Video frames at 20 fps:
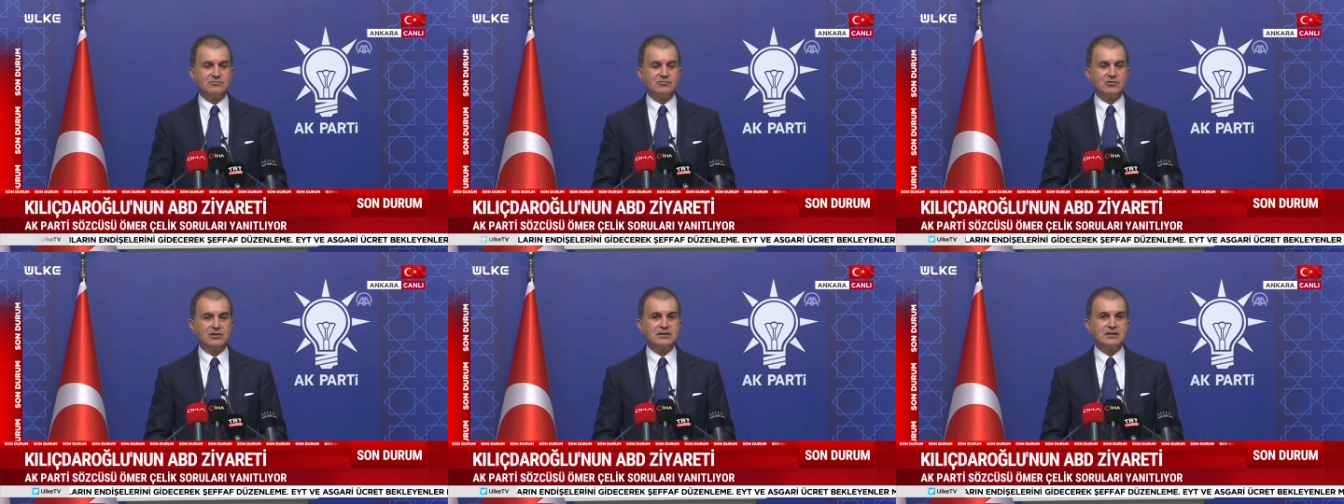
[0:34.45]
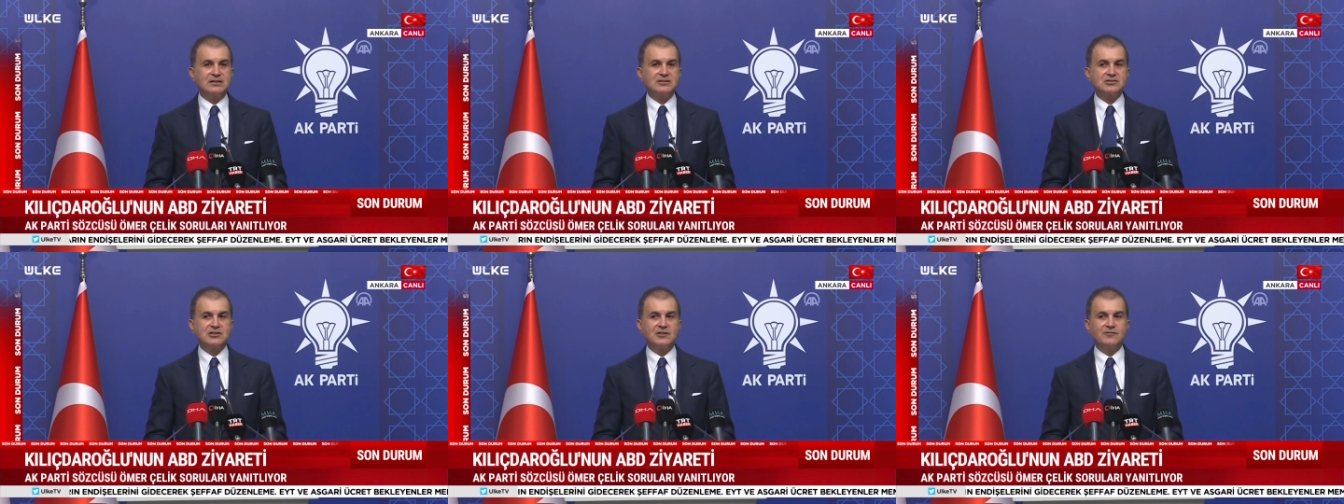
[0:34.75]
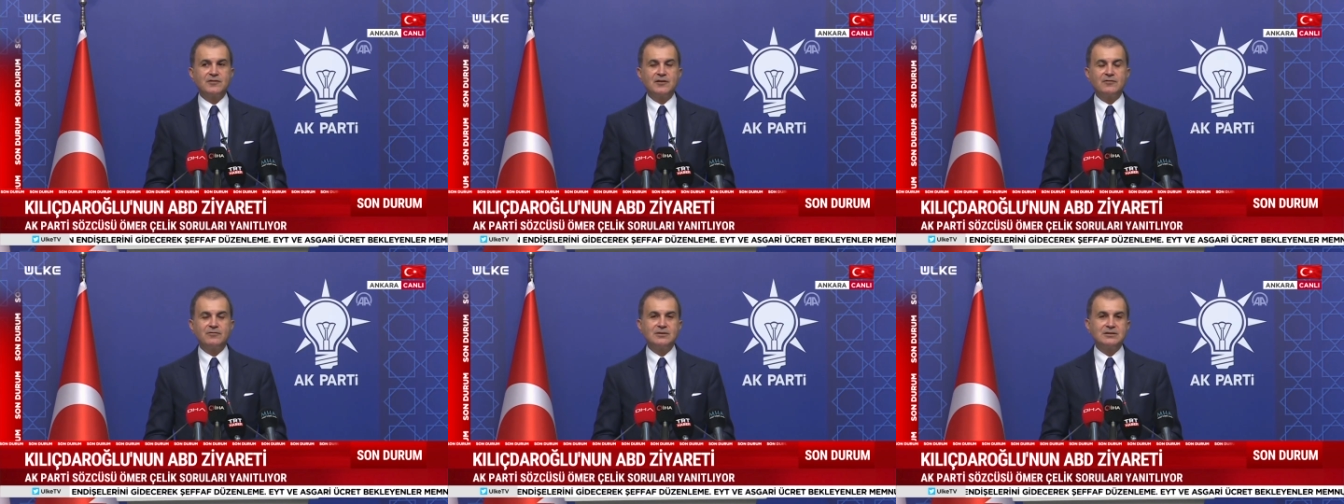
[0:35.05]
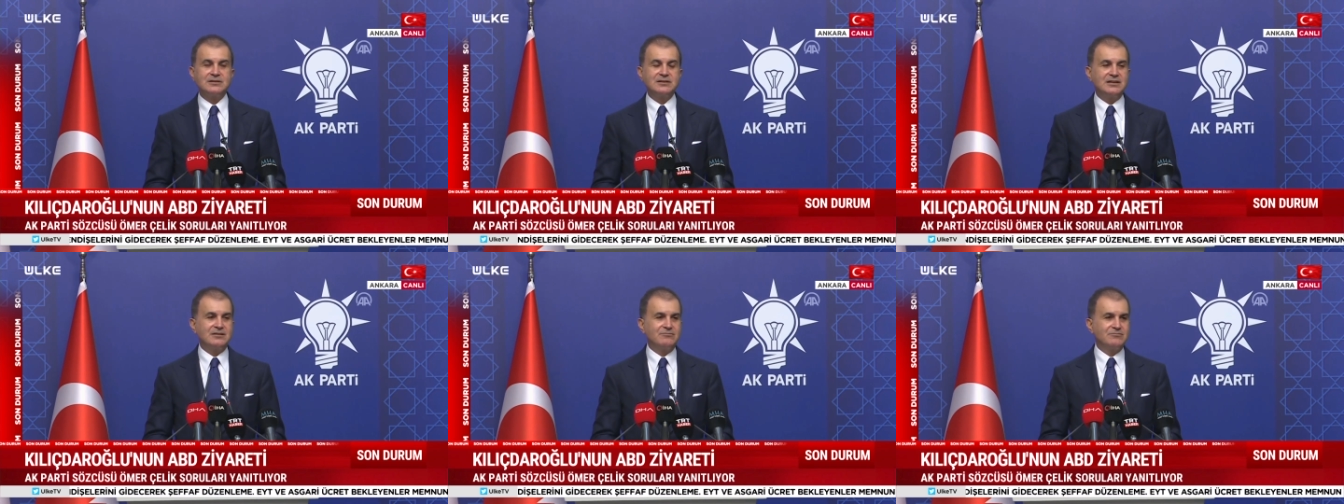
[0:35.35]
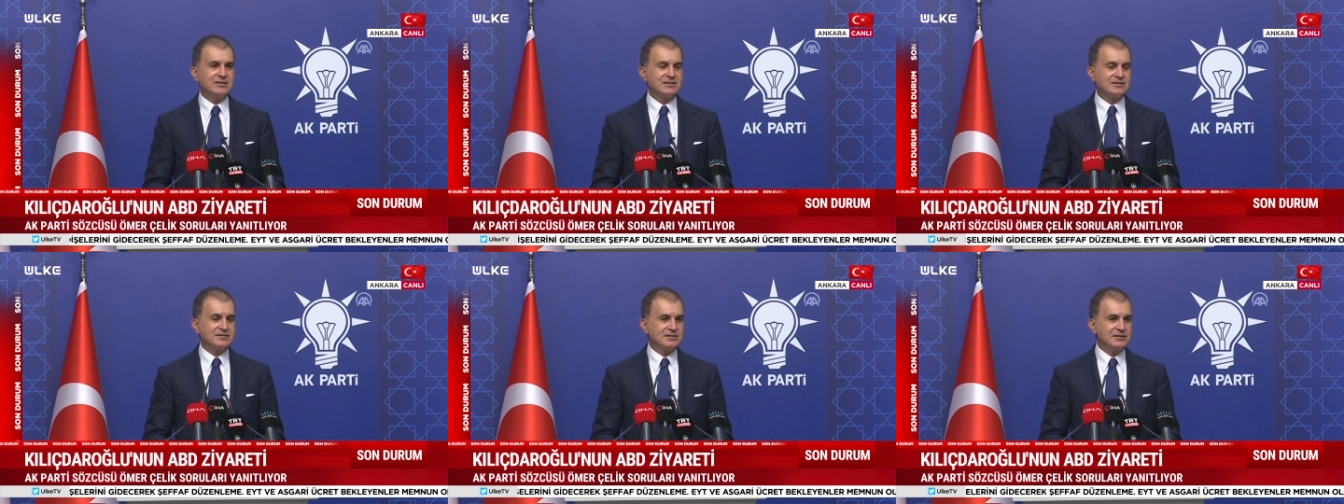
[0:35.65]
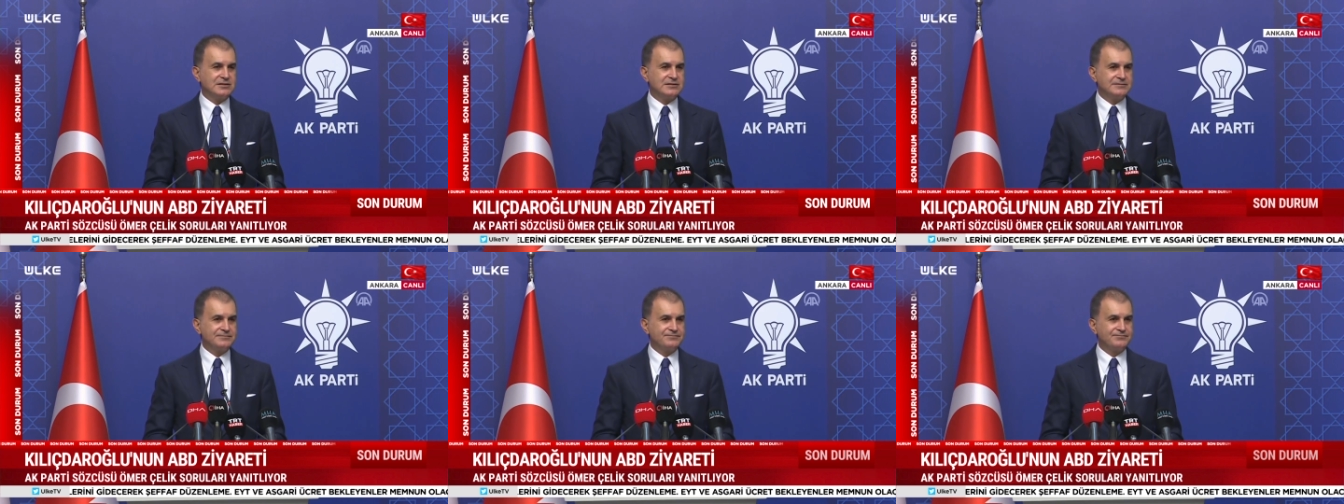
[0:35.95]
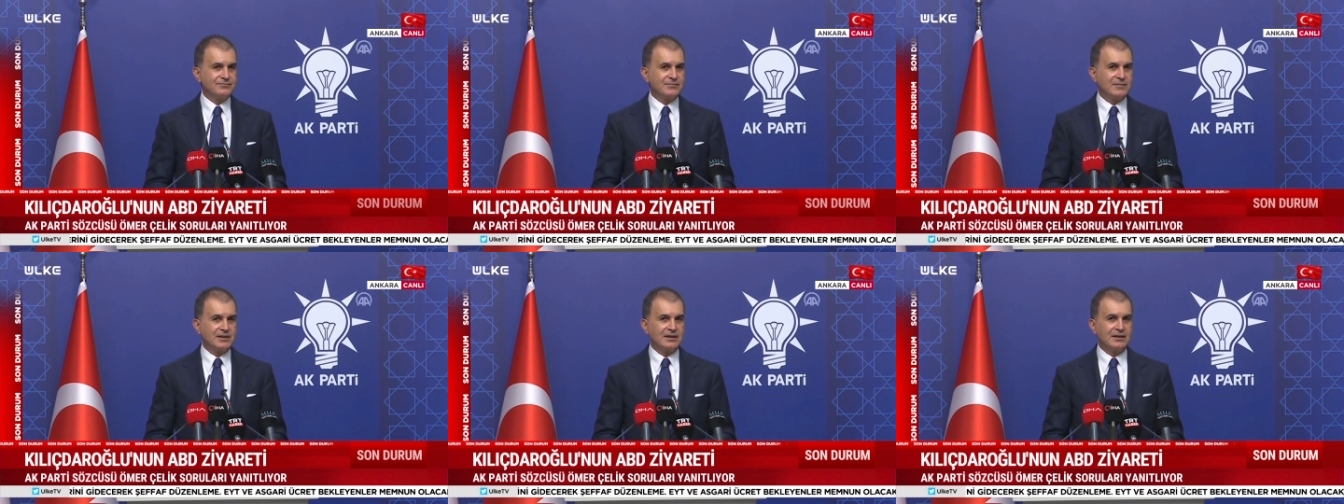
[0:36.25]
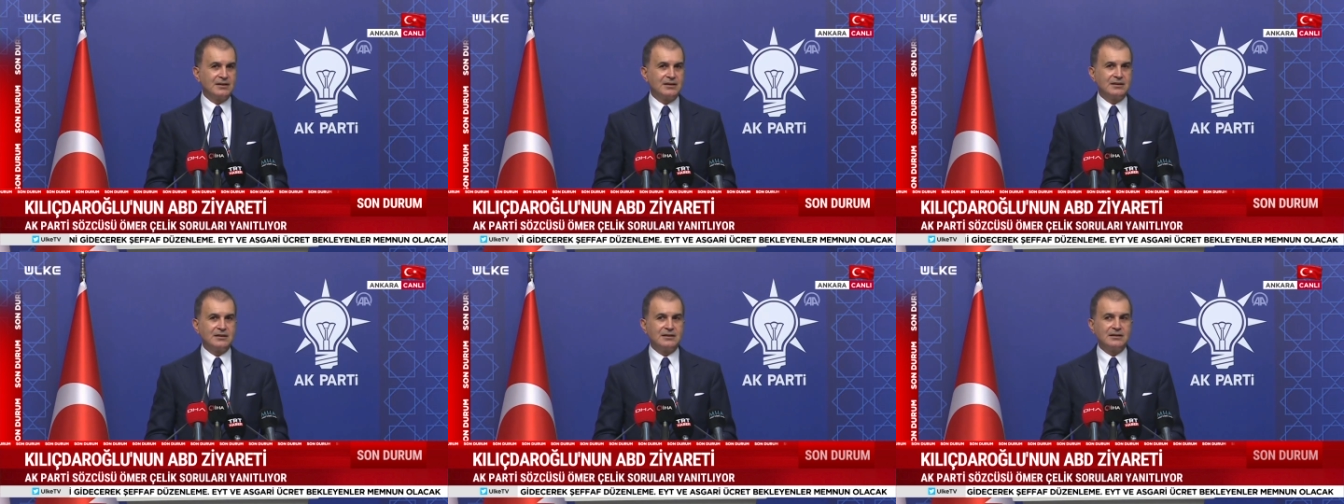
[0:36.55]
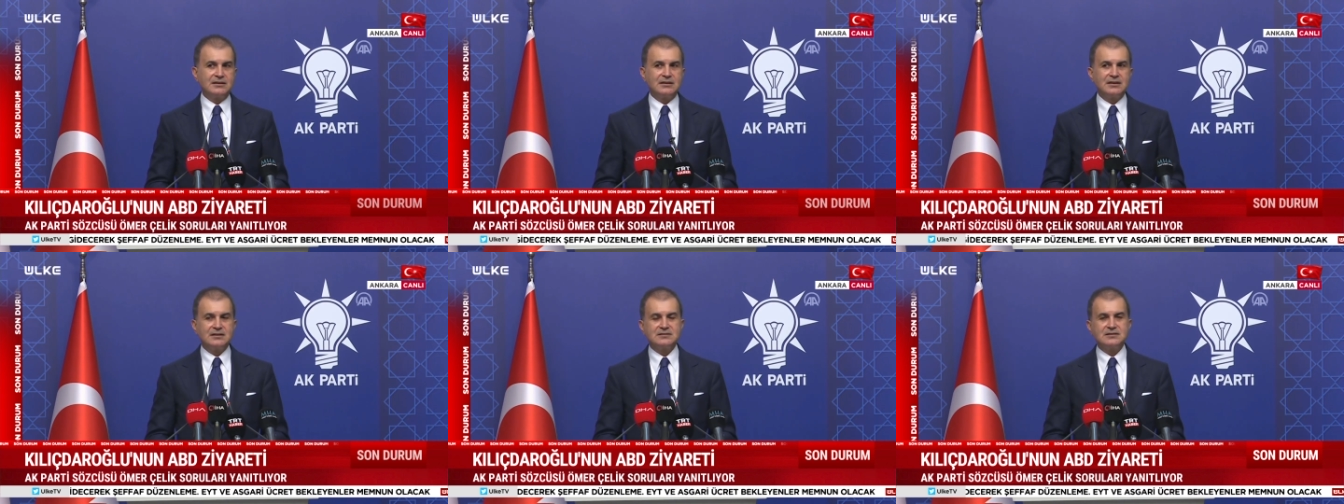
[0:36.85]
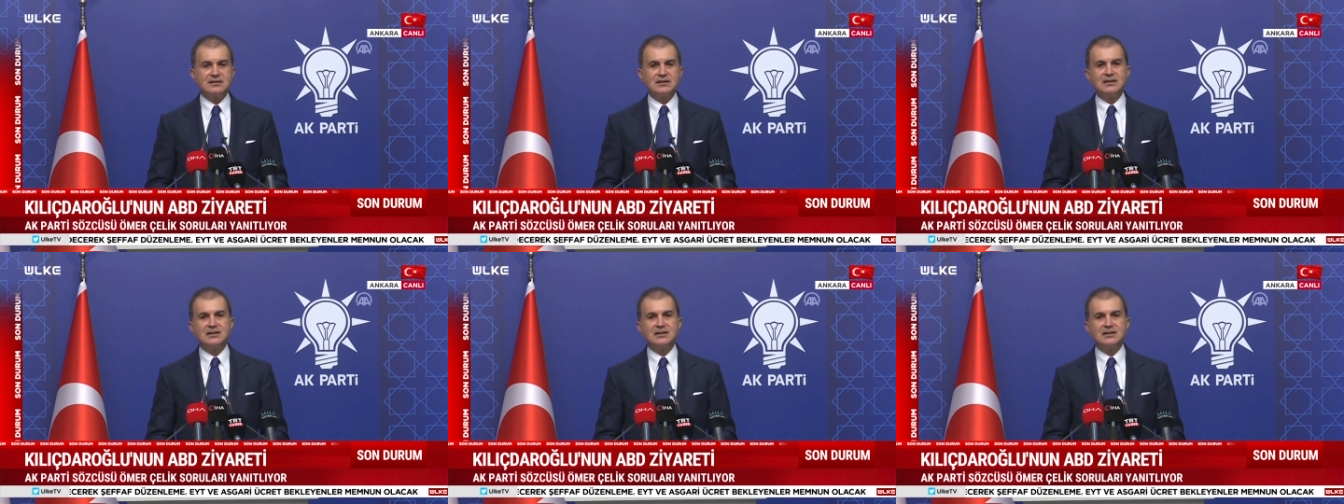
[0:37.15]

Bu kadar şeffaflık diyen birisi geziye